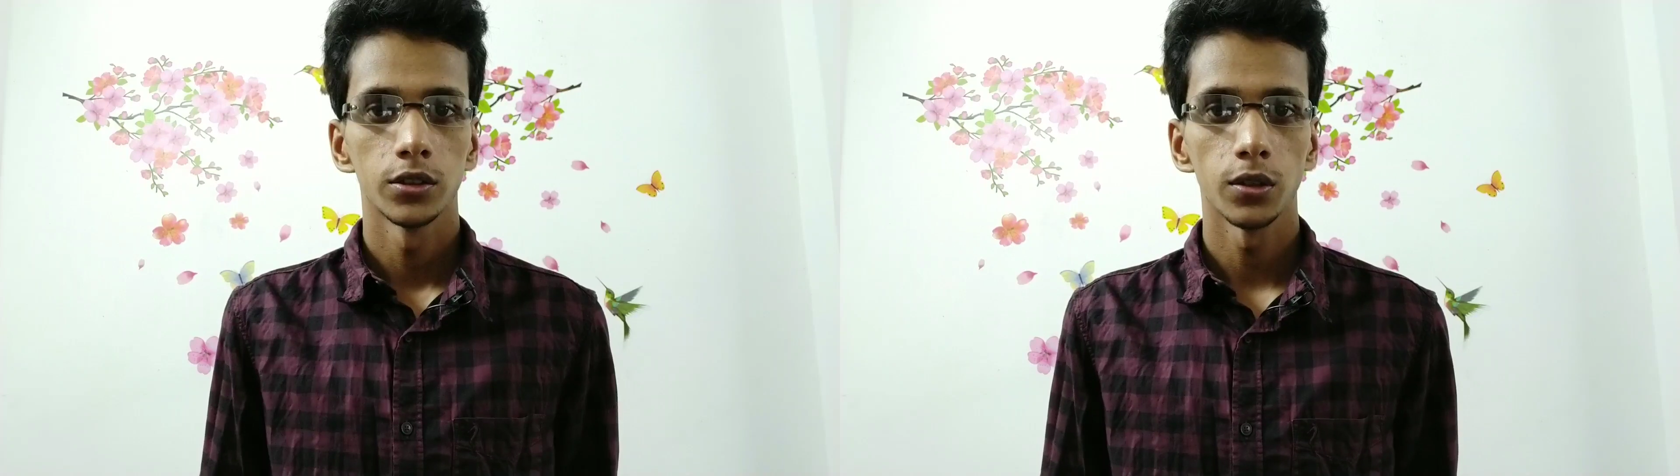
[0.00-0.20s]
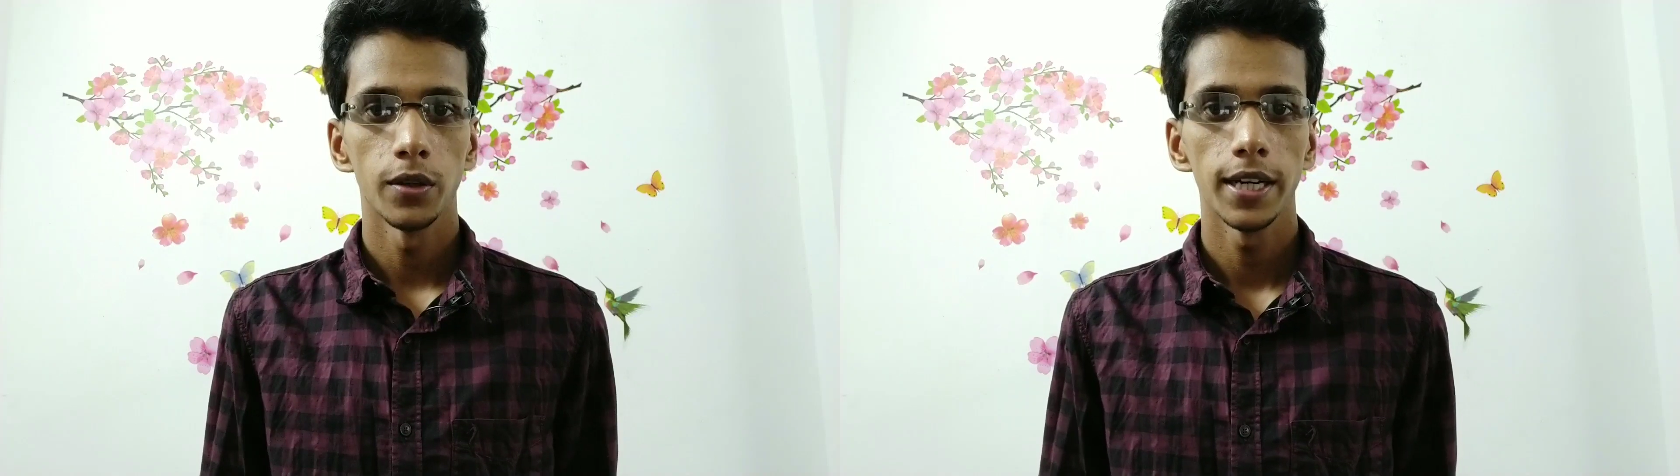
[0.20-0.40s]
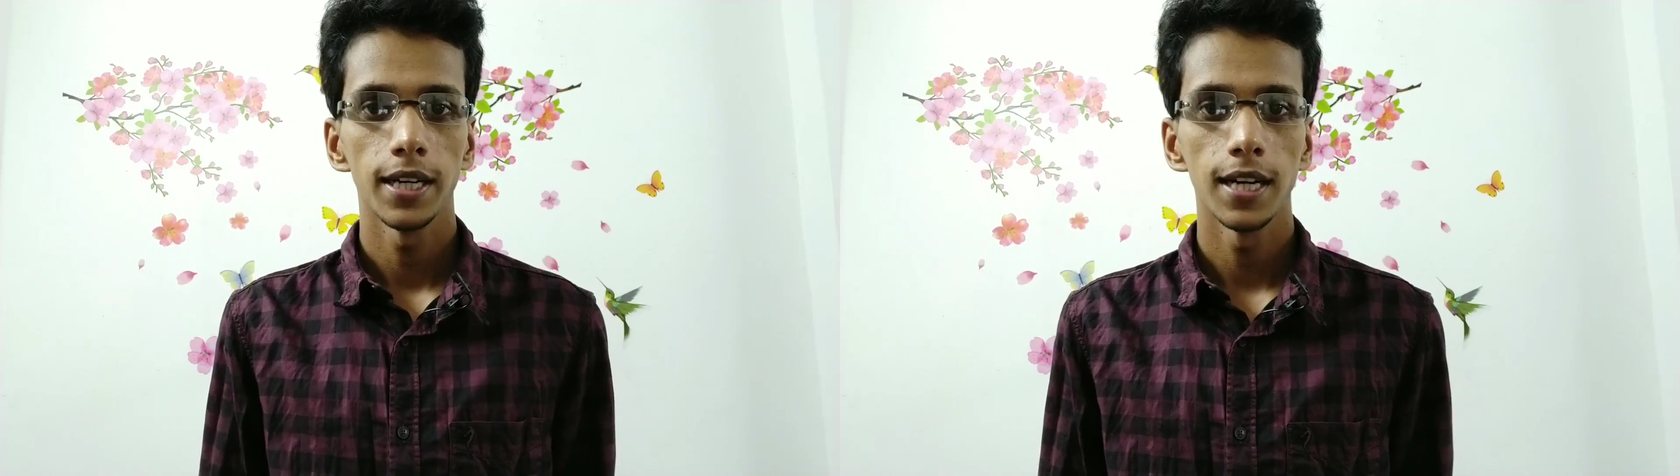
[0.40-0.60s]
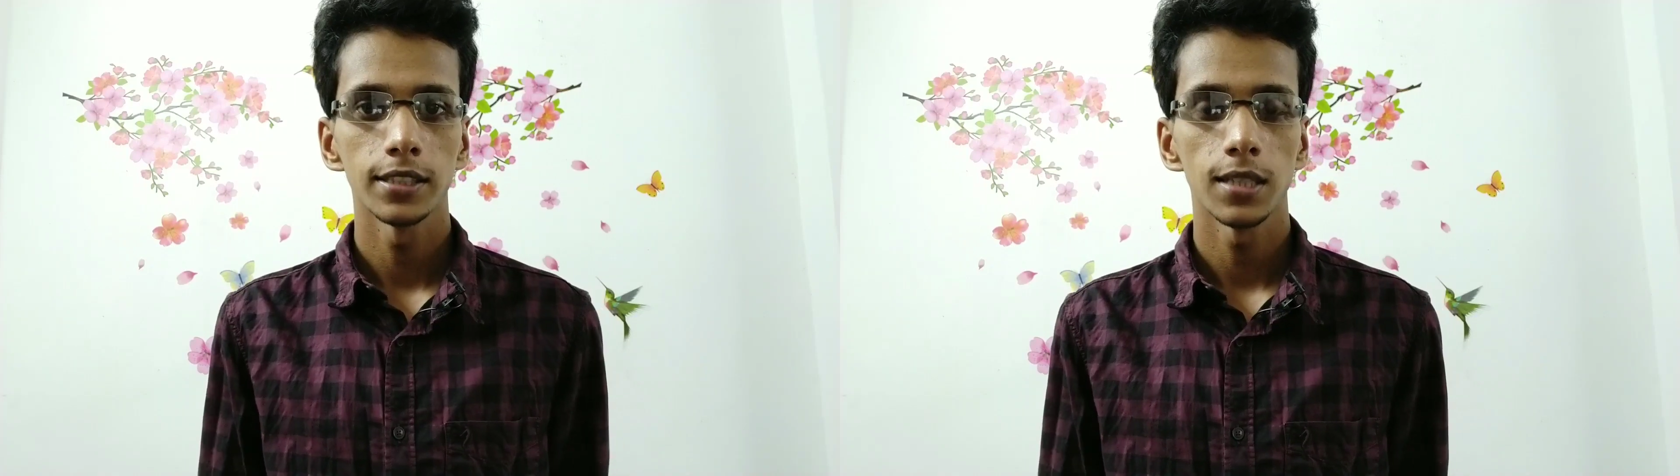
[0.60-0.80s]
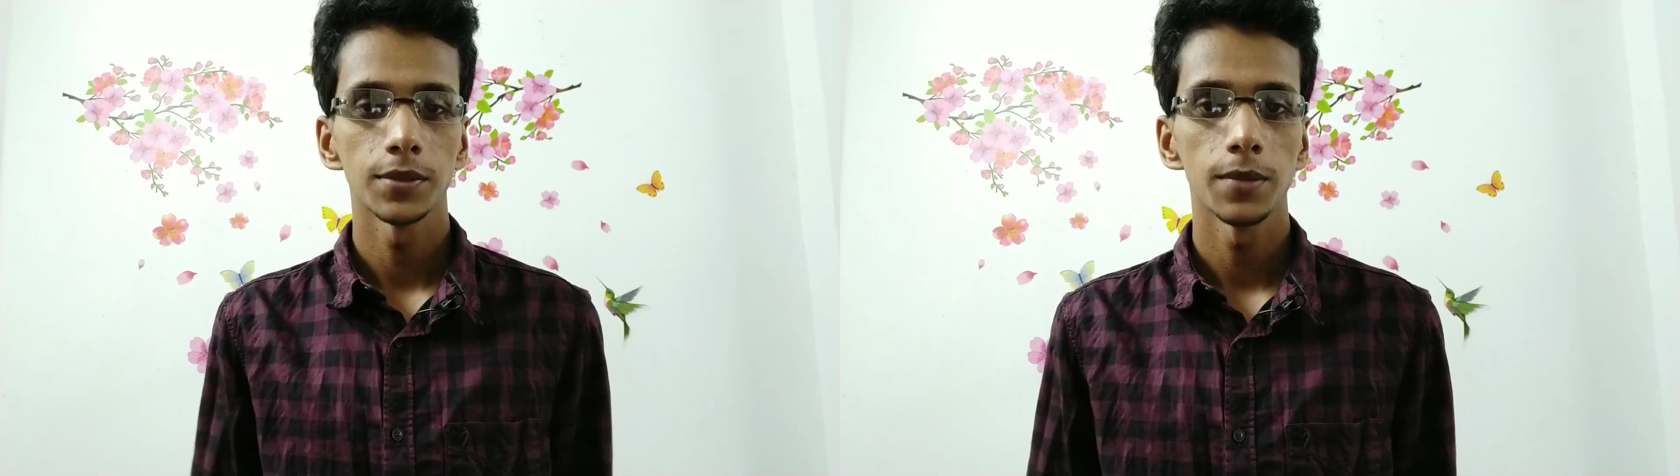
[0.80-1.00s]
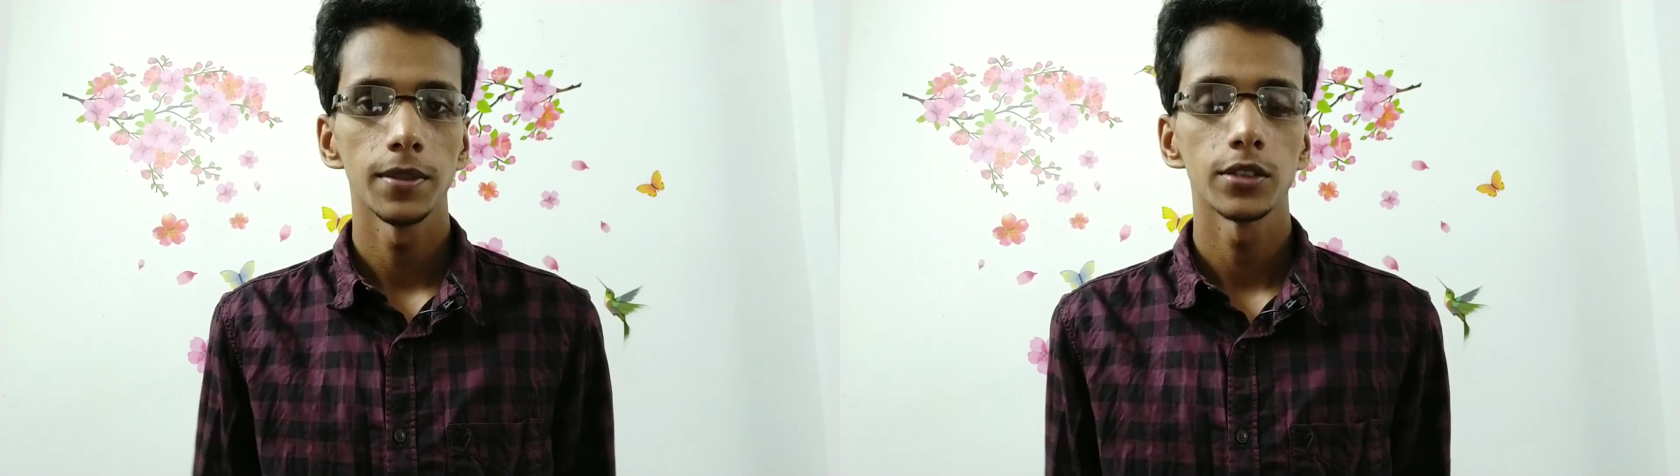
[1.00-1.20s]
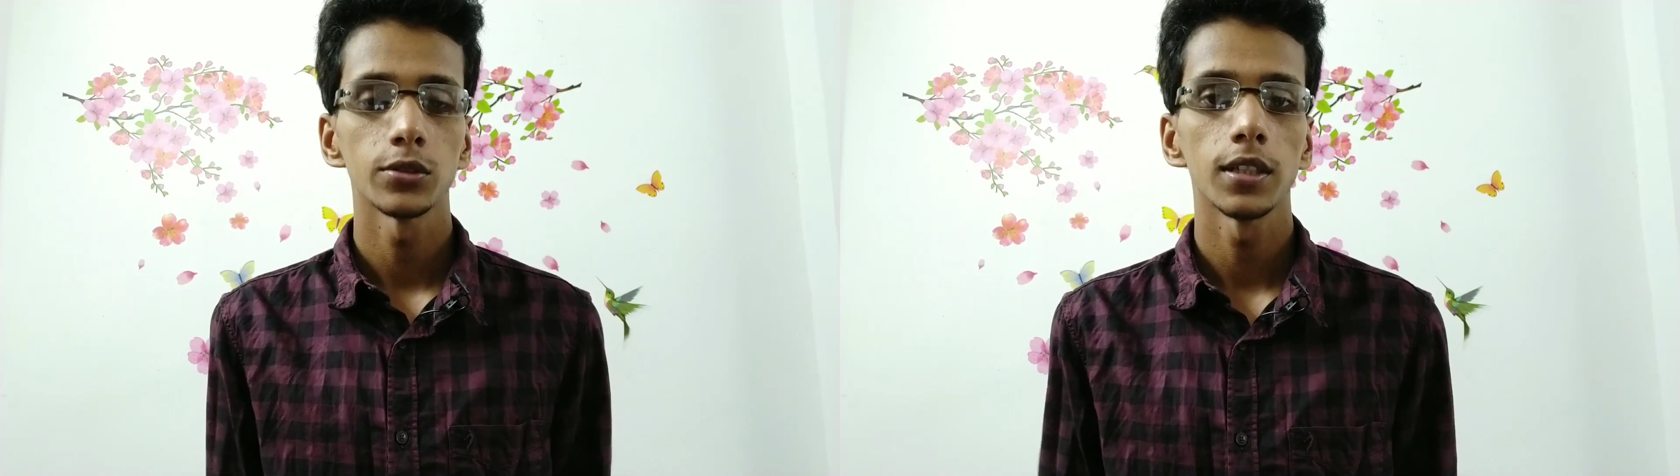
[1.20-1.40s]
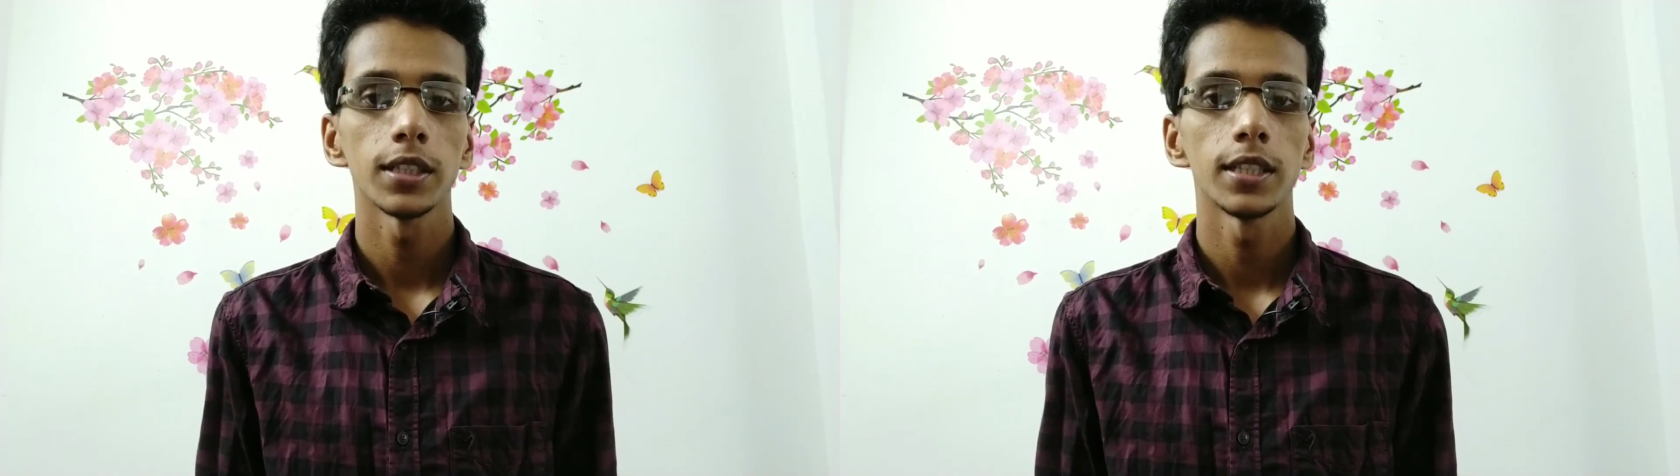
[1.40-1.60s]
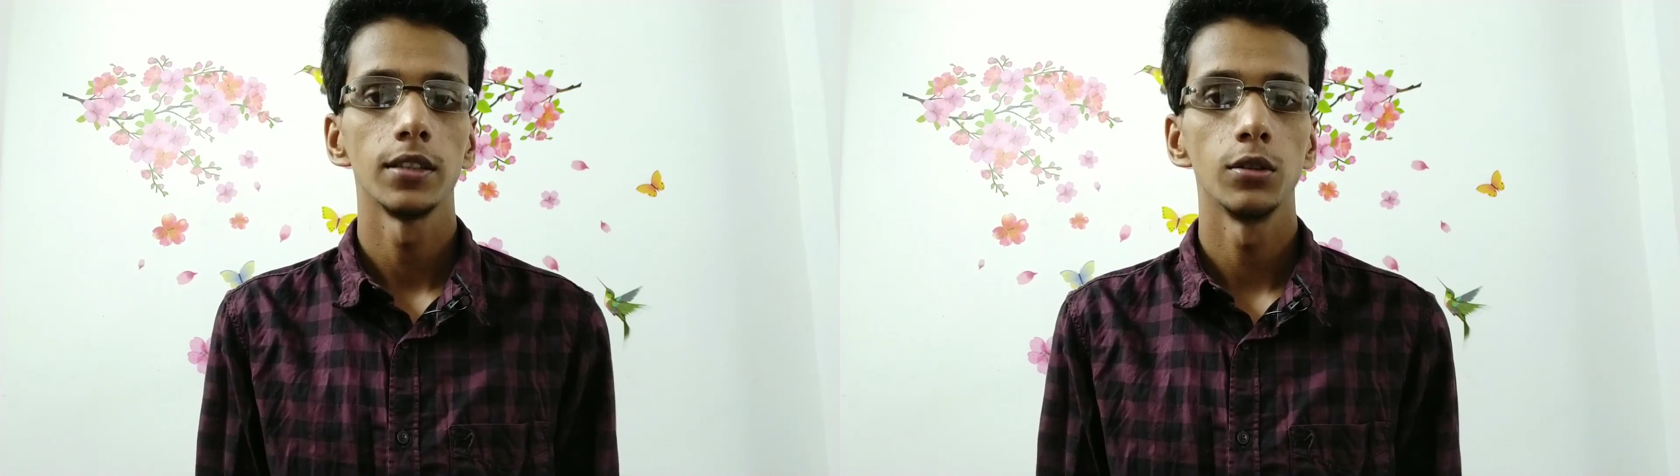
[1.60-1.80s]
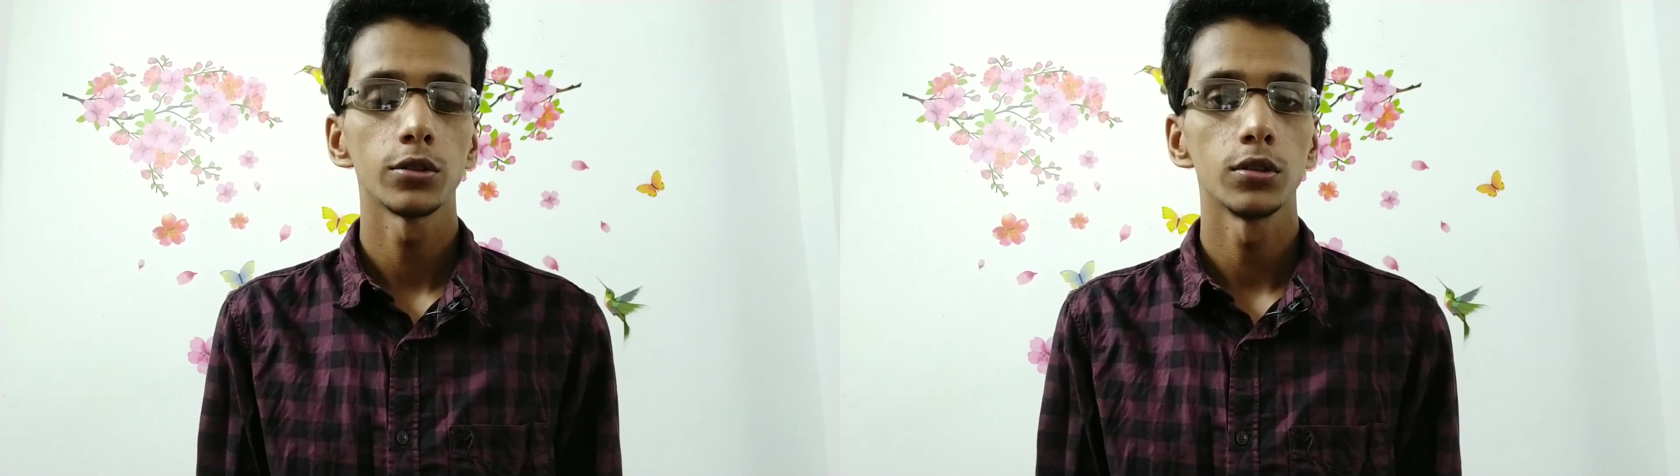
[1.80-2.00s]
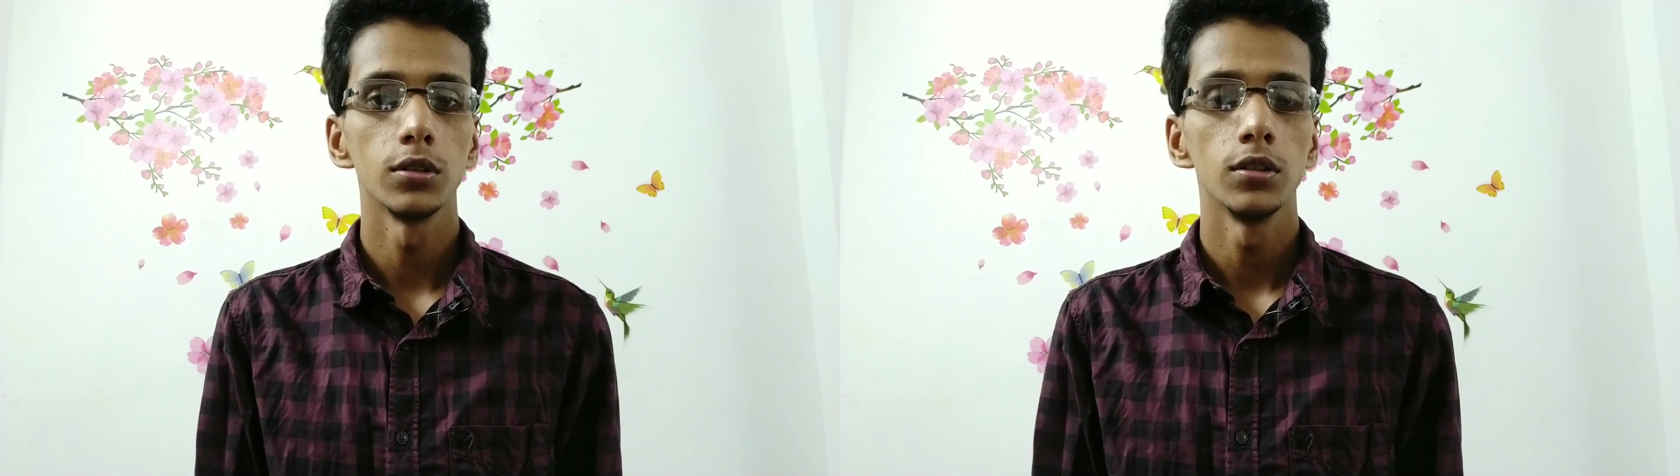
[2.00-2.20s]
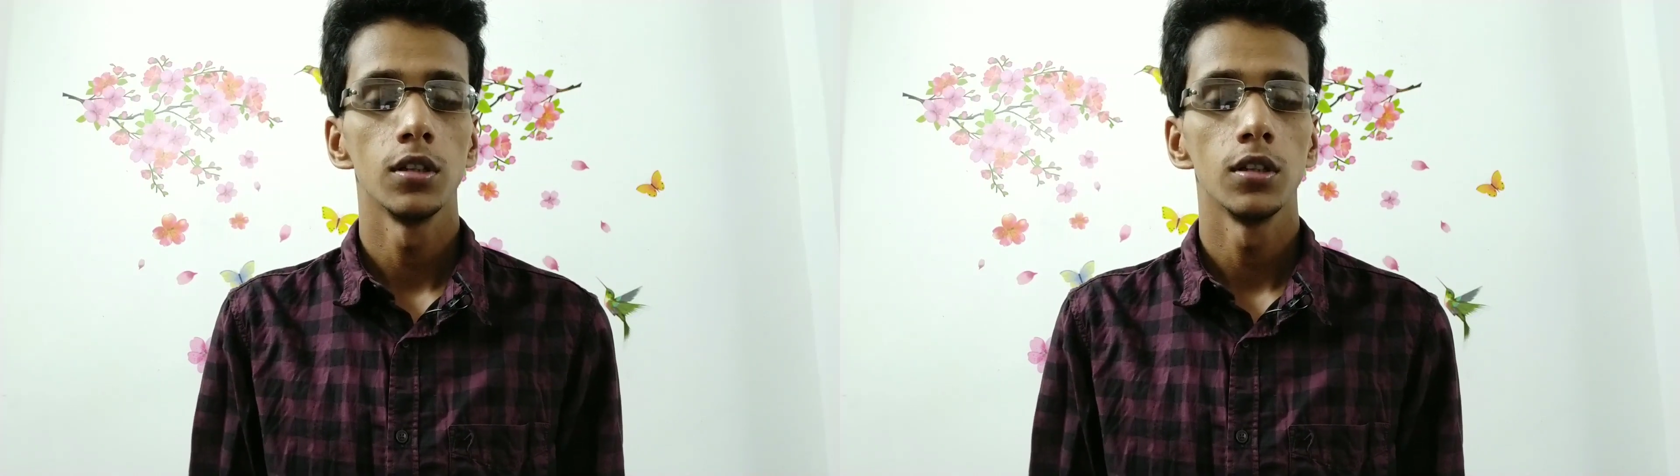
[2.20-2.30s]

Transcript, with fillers: सो है गाइस आप सभी का स्वागत है दोस्तों